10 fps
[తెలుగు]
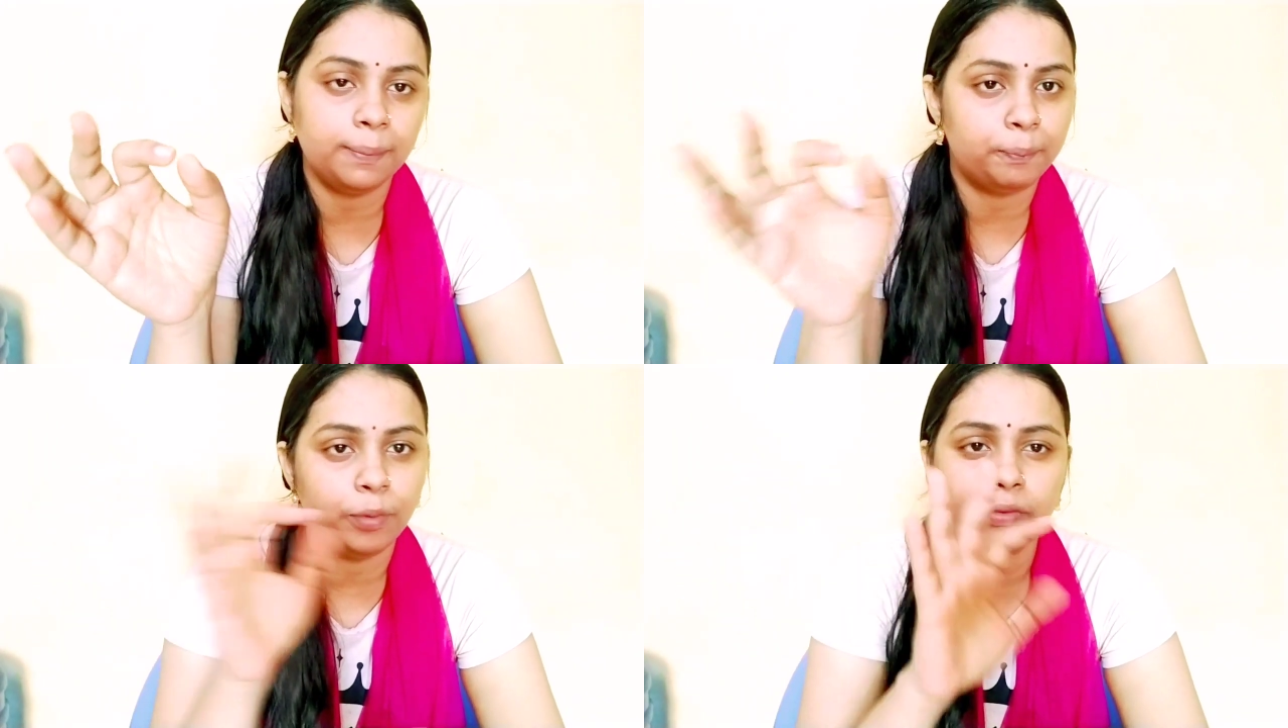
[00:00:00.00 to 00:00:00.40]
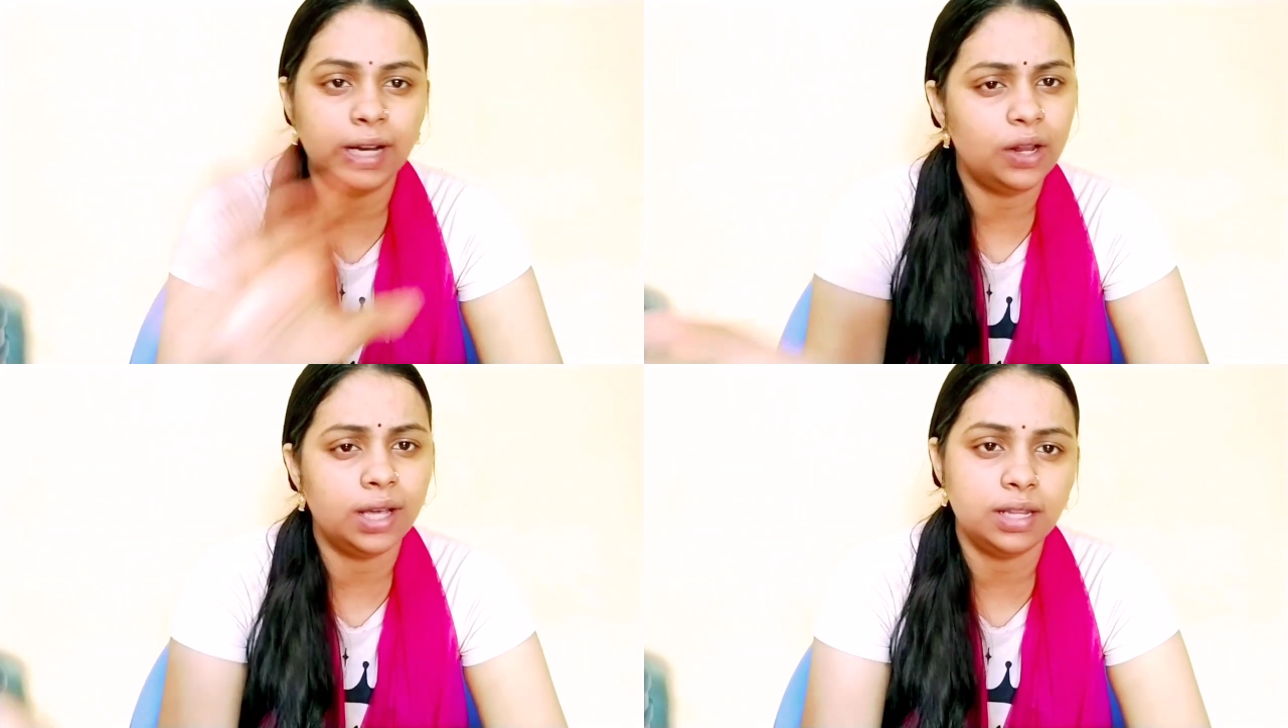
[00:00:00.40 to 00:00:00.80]
ఎప్పుడు
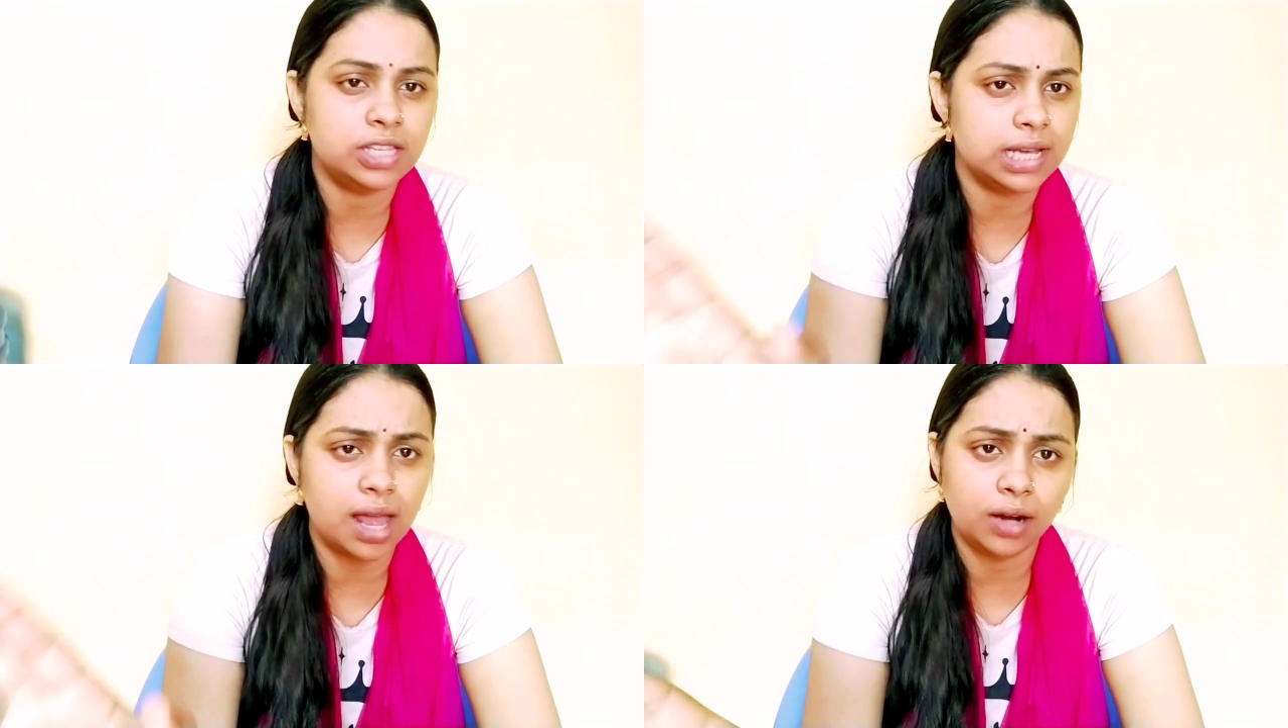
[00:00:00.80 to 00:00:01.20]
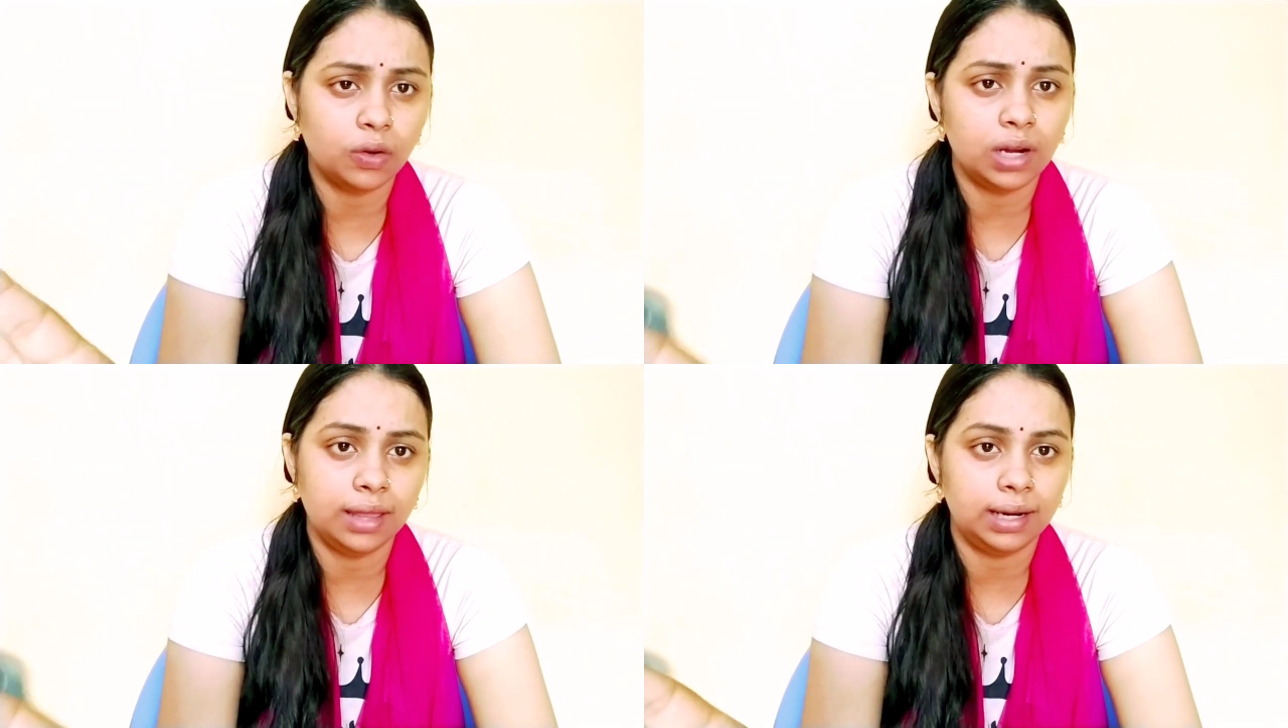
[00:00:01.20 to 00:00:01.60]
వీడియో అయినా
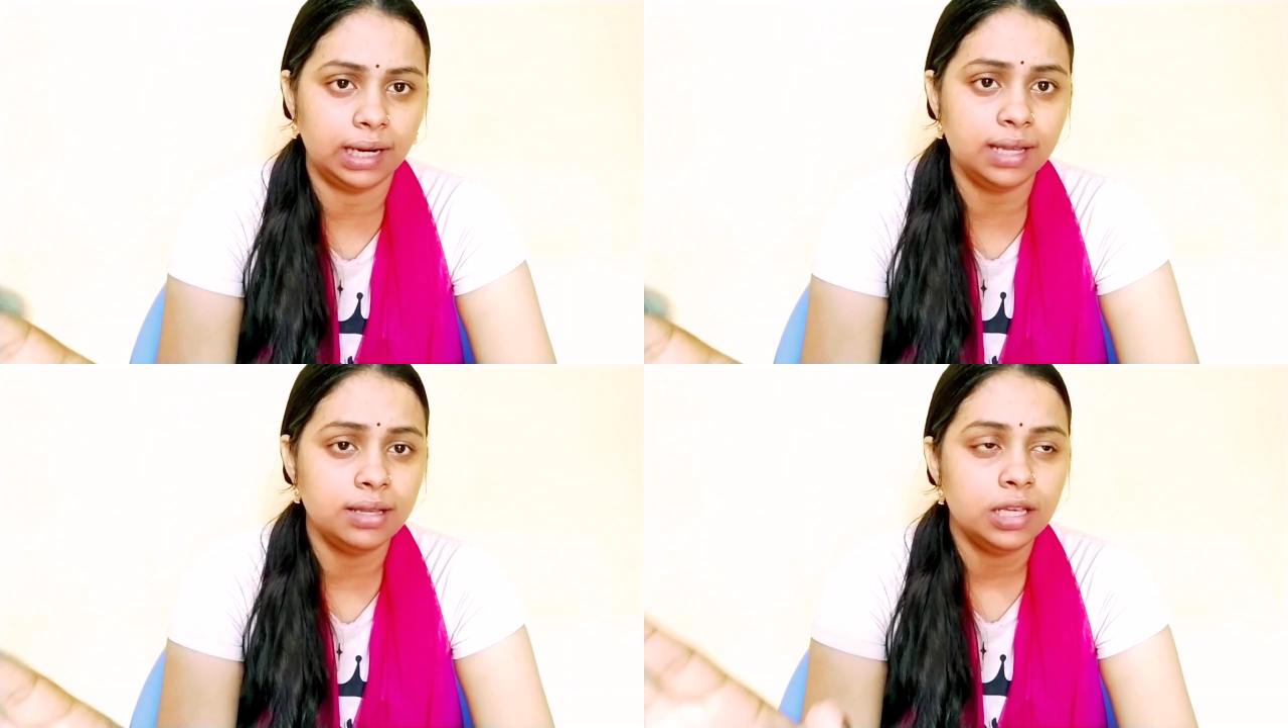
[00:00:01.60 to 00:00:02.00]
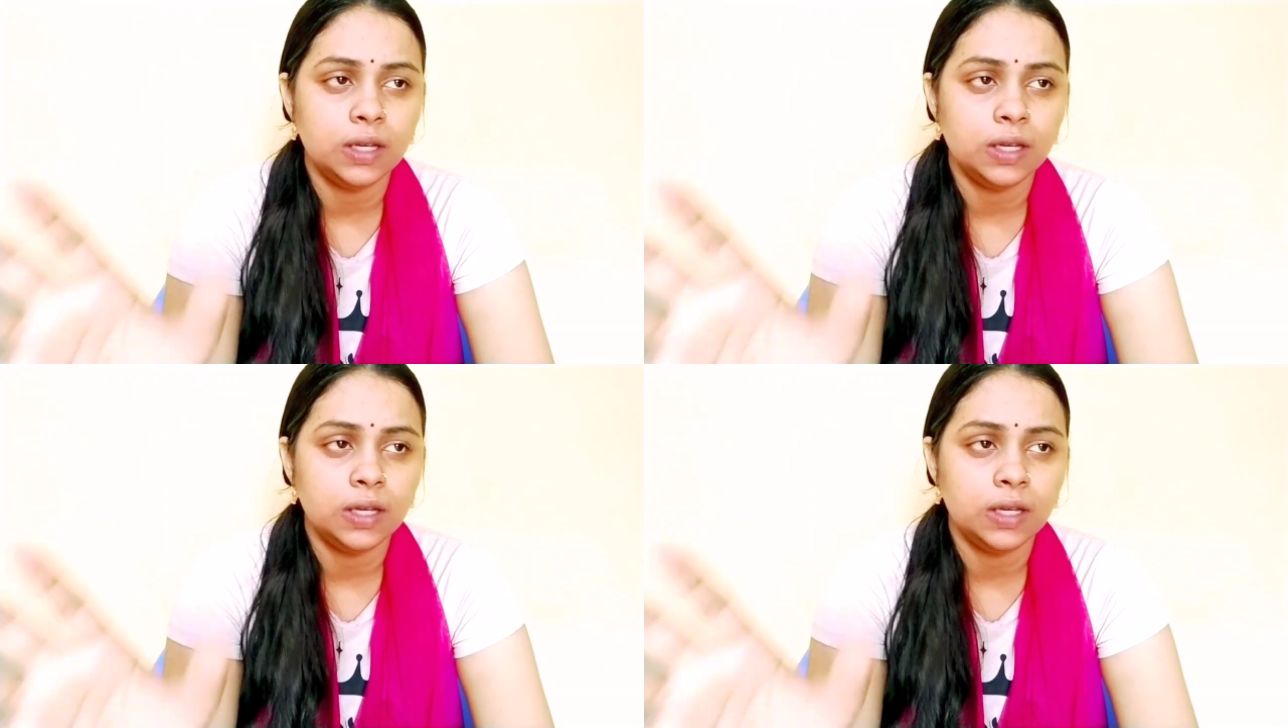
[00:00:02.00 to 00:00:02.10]
చేయాలనుకోలేదండి